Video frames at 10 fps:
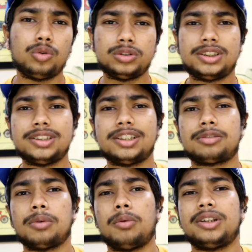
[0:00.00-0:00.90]
कुछ चीज़ें
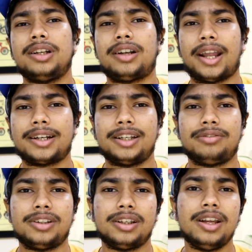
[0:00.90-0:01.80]
इसमें बहुत अट्रैक्टिव
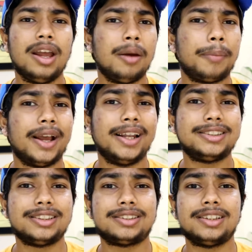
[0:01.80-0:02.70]
थी पहला
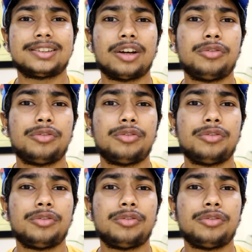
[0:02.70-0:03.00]
चीज़ थी इसका